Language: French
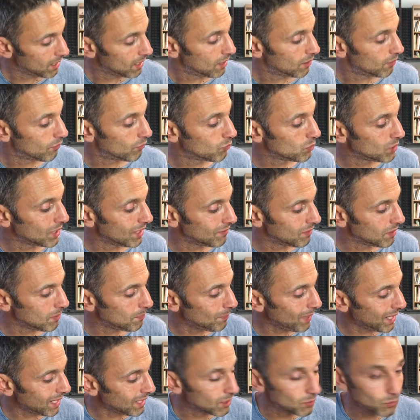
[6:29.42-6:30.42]
vous n'avez
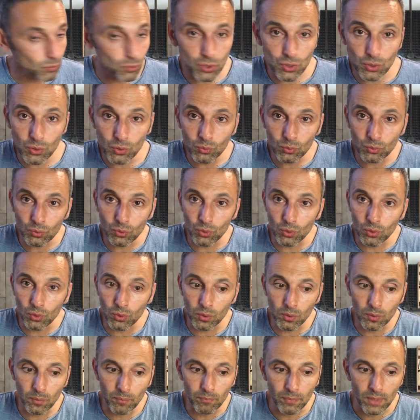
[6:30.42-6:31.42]
pas la notion
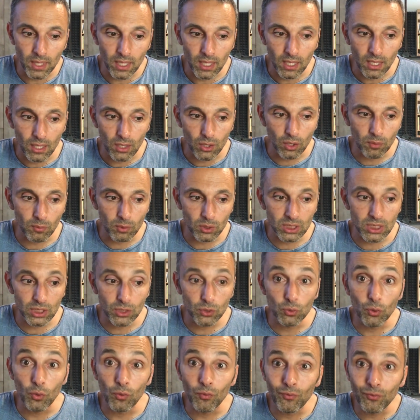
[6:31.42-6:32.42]
de, comment dit,
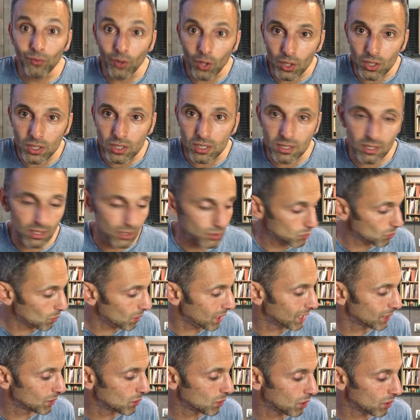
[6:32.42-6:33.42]
de force sur
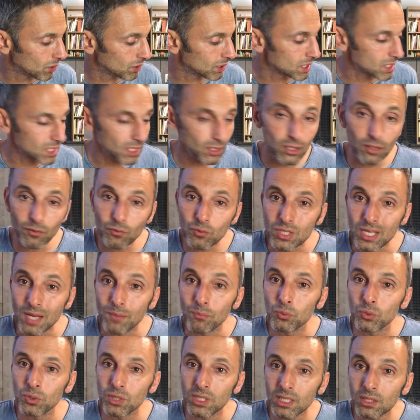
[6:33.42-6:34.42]
la corde. C'est-à-dire vous
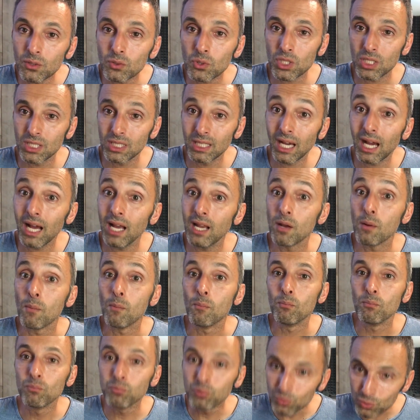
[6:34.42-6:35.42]
appuyez en général
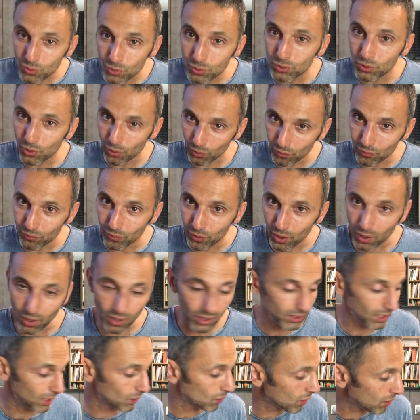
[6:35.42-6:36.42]
beaucoup trop fort,
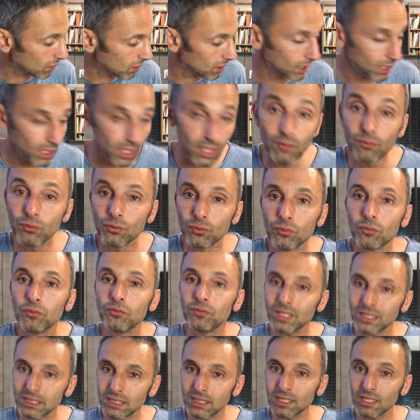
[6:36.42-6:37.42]
d'accord Et vous vous
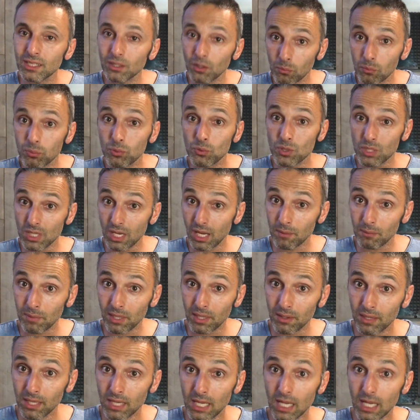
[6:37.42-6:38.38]
fatiguez en plus la main.